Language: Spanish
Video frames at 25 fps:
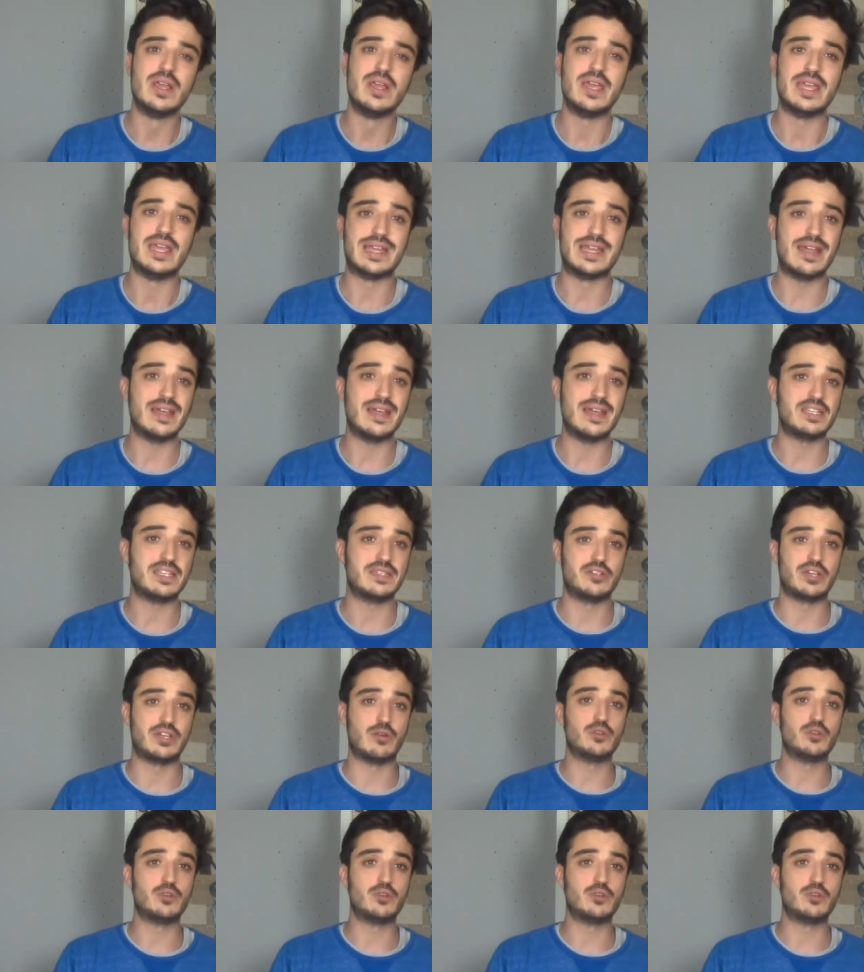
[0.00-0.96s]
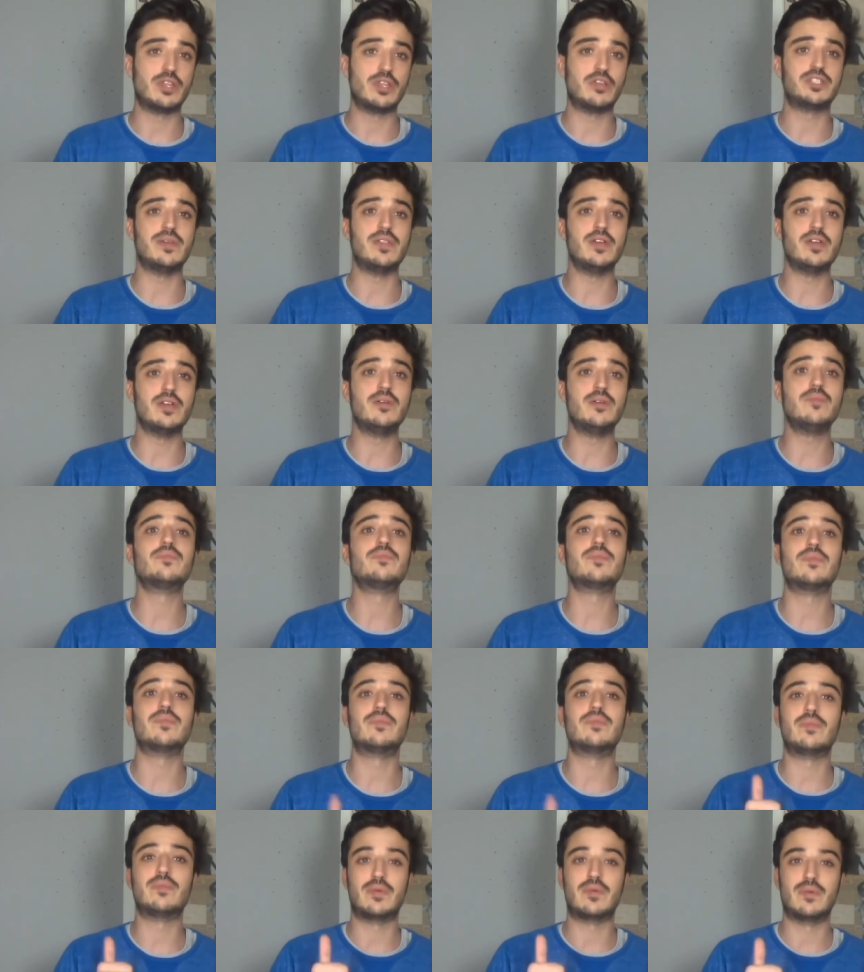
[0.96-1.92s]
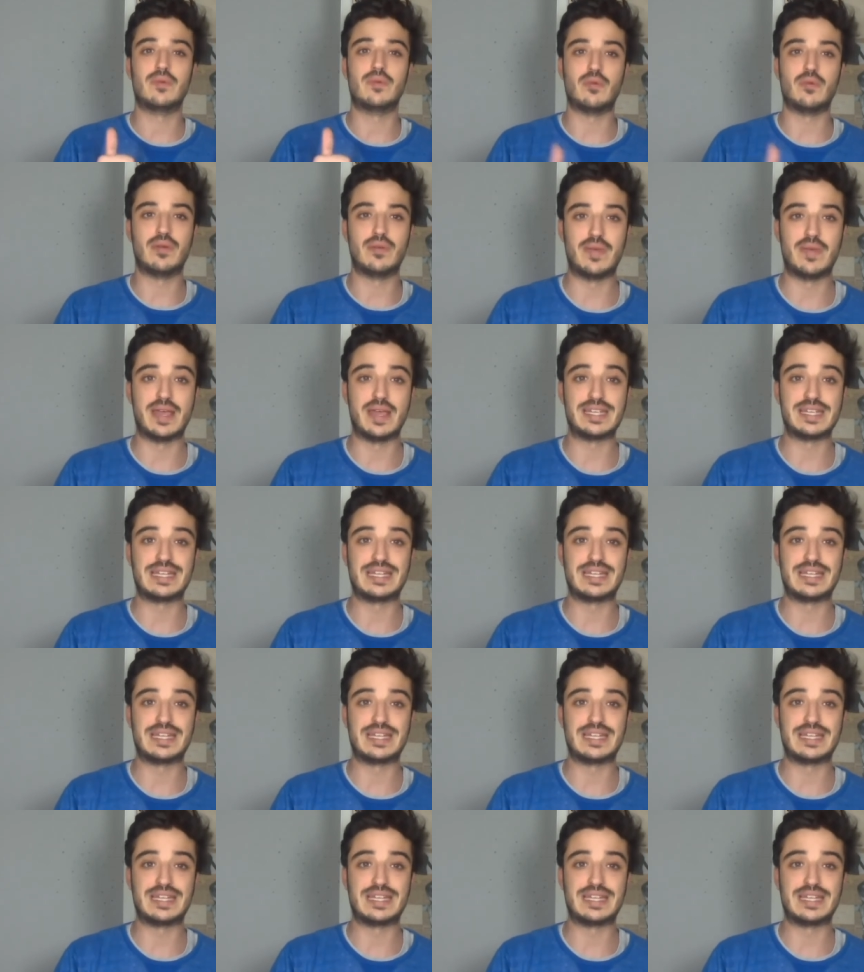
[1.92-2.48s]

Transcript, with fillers: Y nada, si os ha gustado este vídeo, me dais